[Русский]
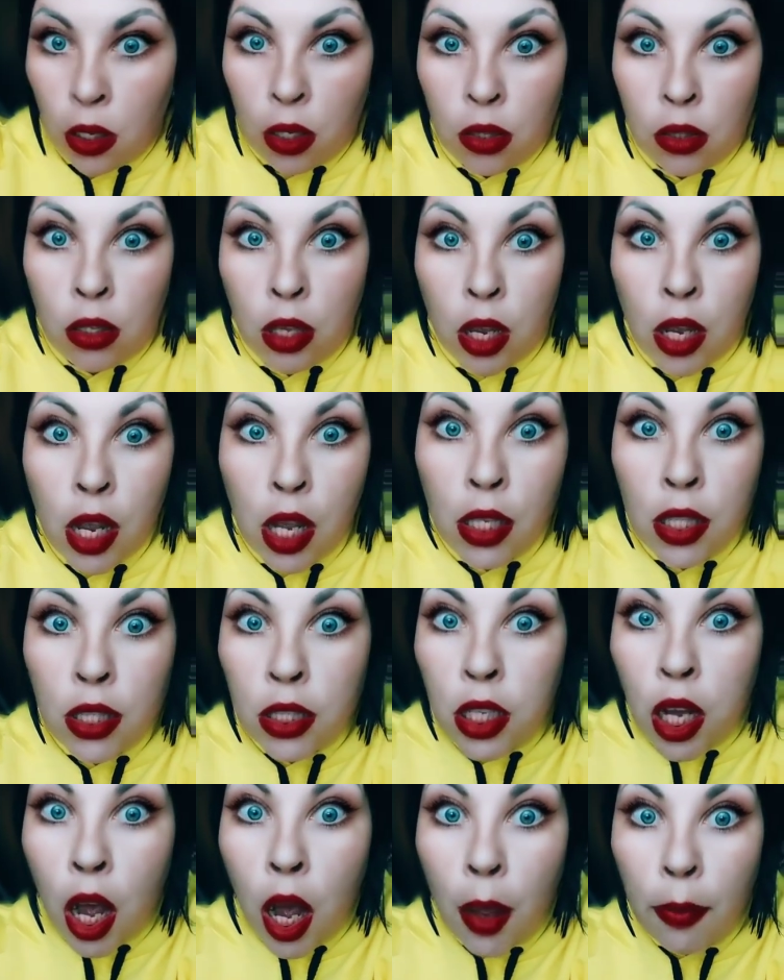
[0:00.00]
«Да я
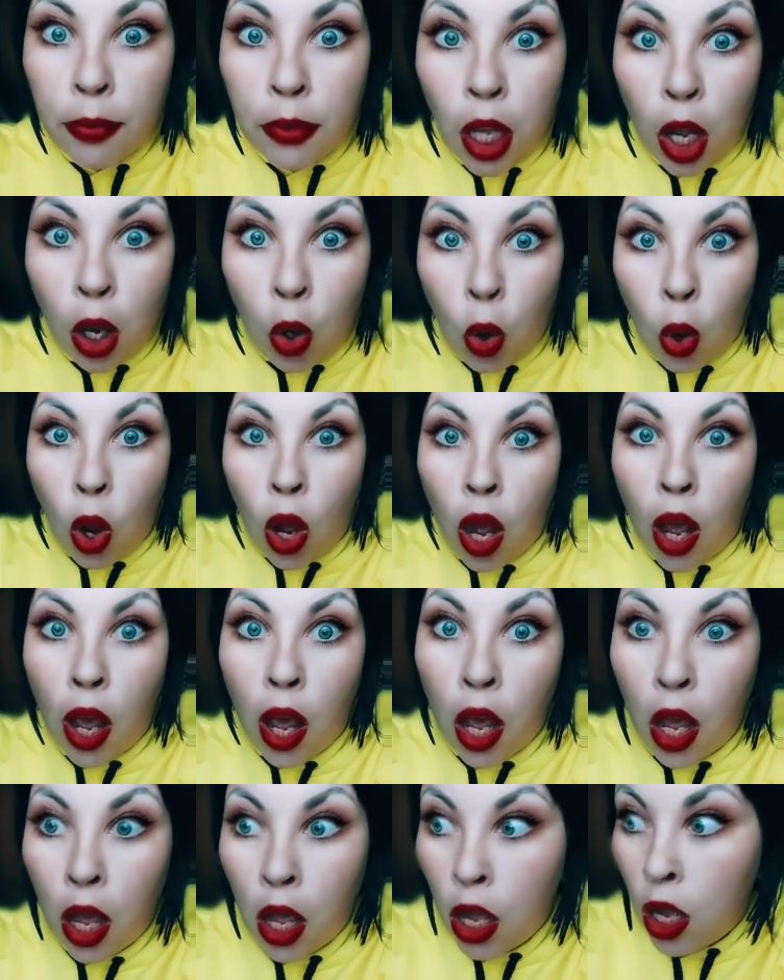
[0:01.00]
сам
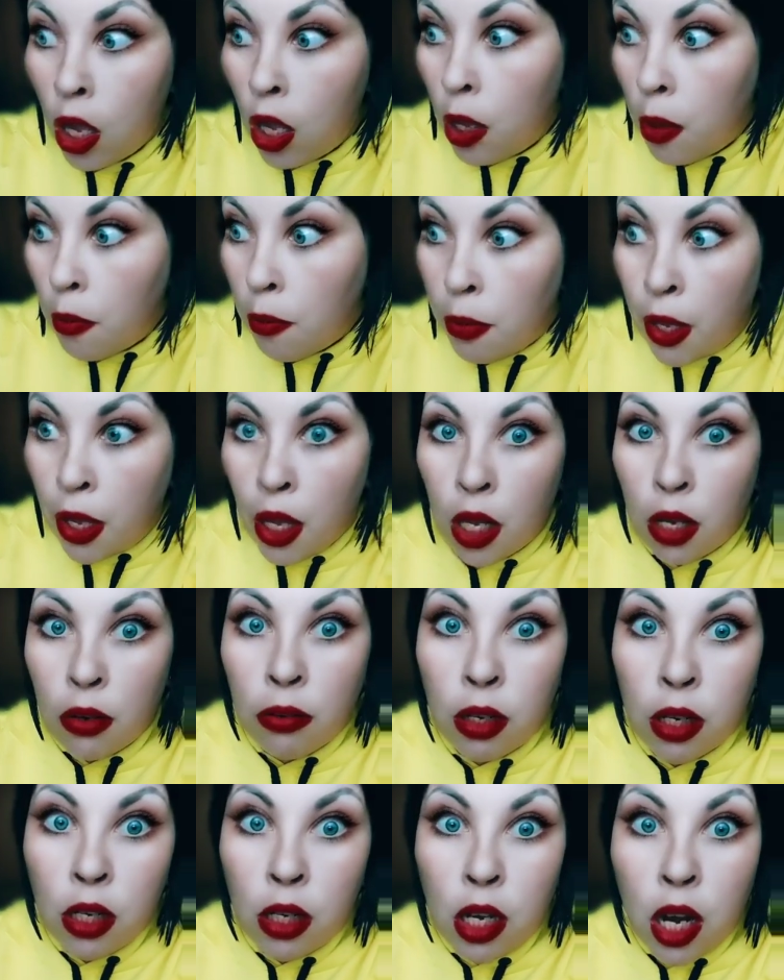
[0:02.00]
такое
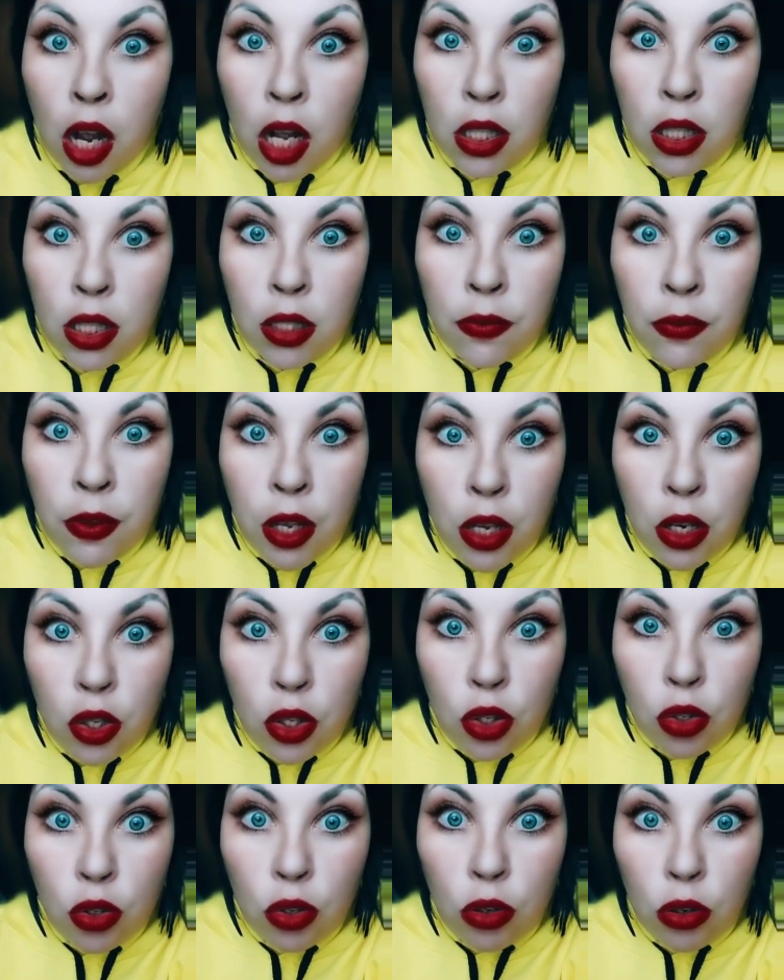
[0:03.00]
первый раз
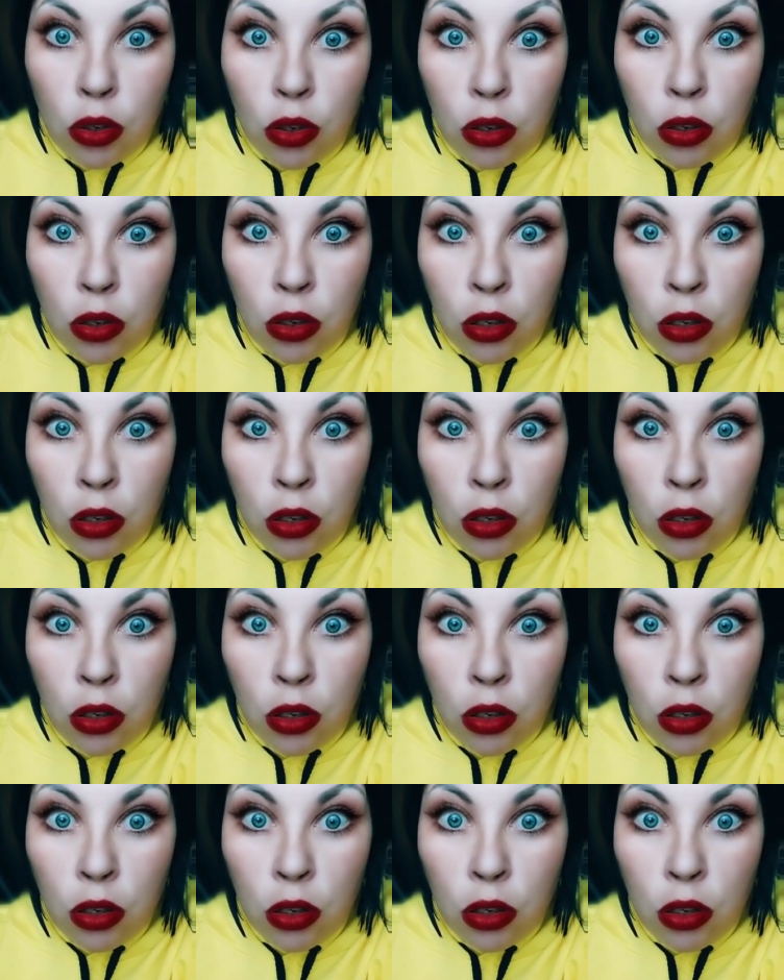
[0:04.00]
вижу!»